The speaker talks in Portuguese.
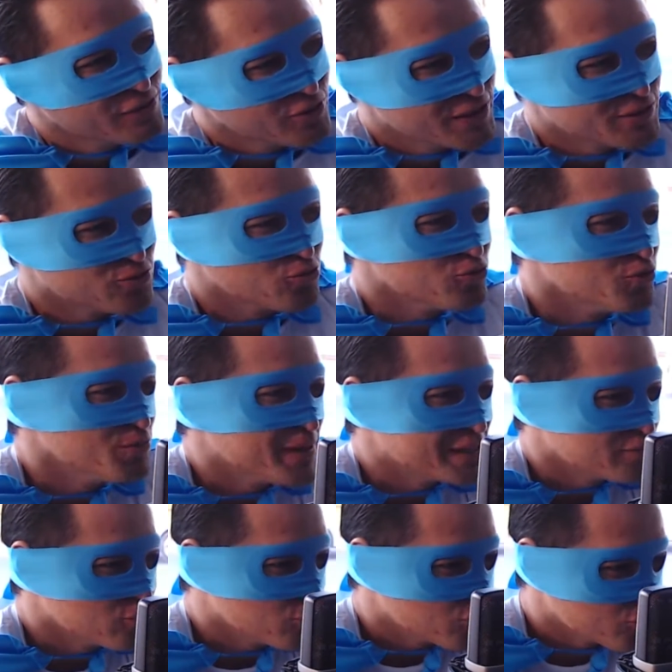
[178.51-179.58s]
em todo o
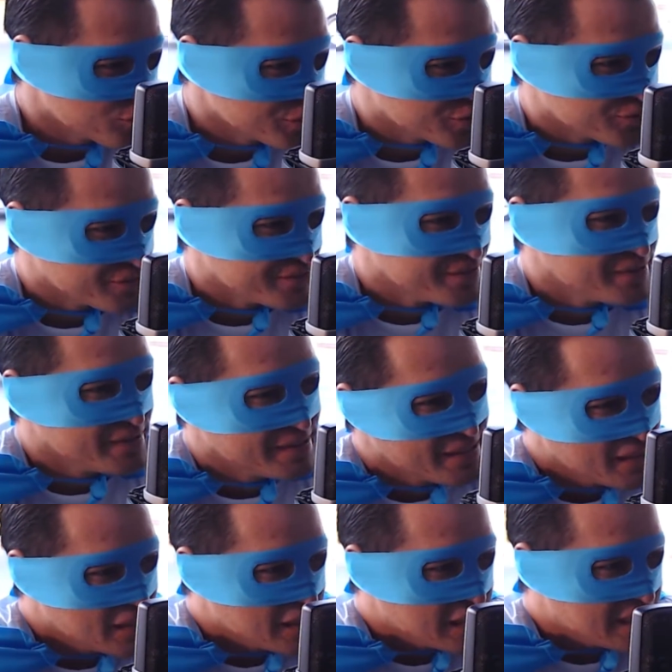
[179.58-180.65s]
Mato Grosso.
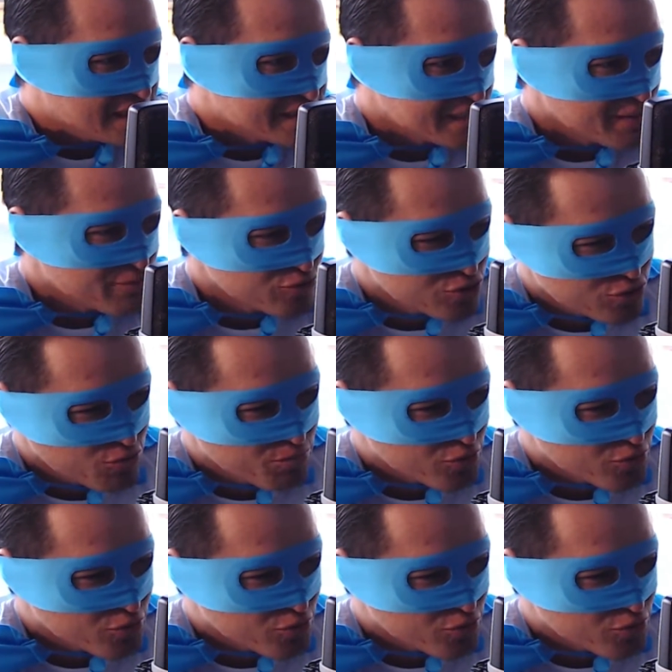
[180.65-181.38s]
Temos o